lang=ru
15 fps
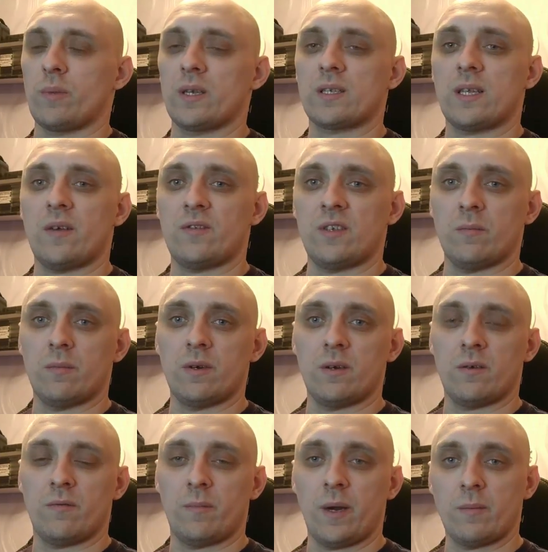Представьте,
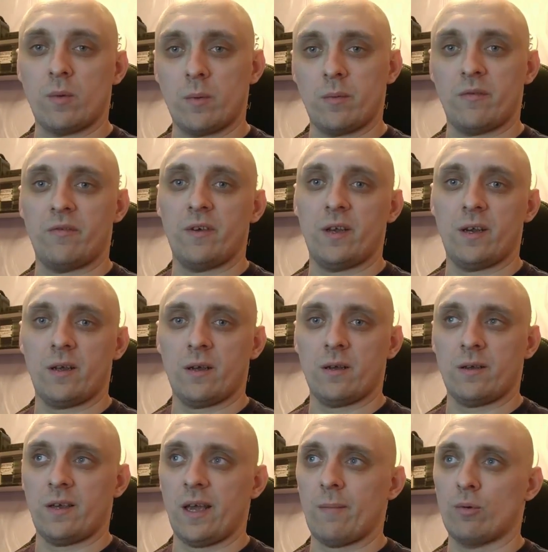мы в прямом эфире,
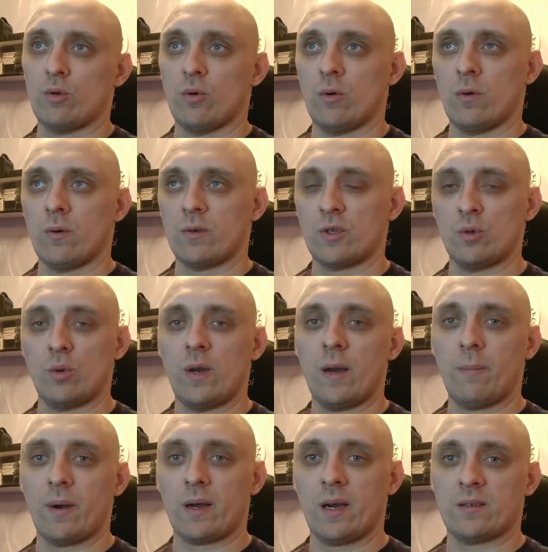я буду с
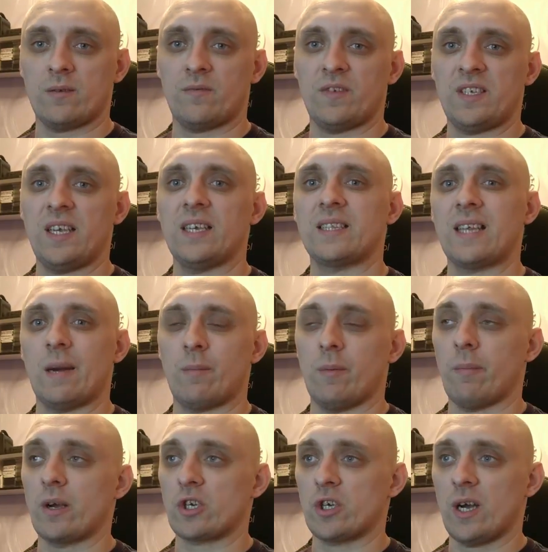нуля показывать все этапы
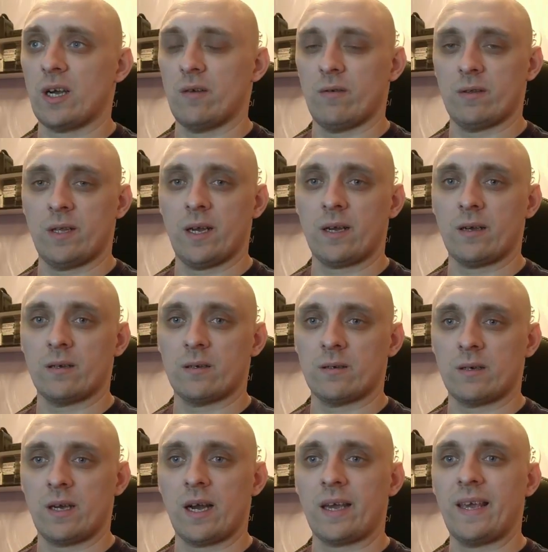пошагово, да,
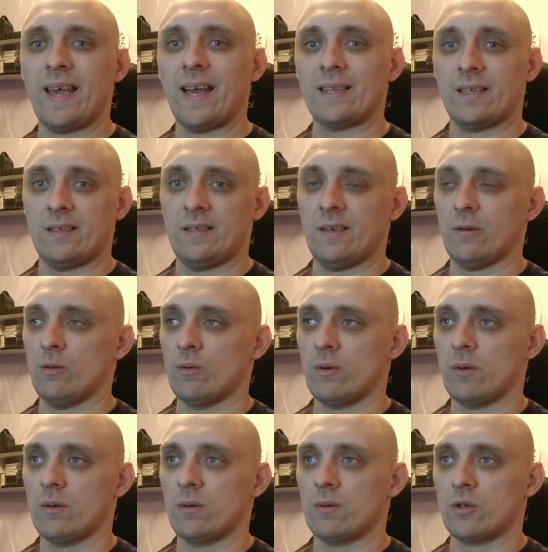как я это делаю,
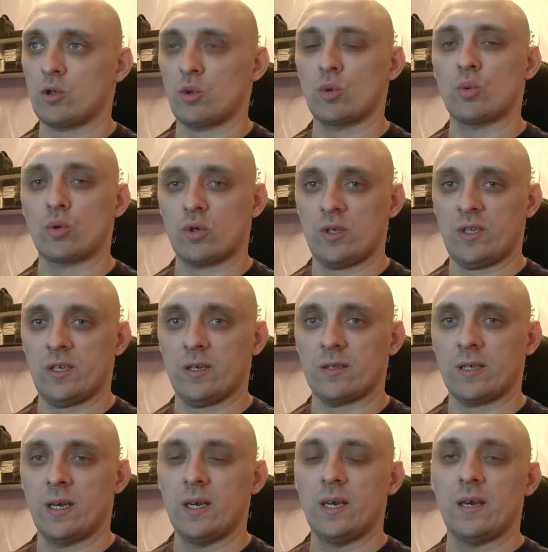что нужно сделать.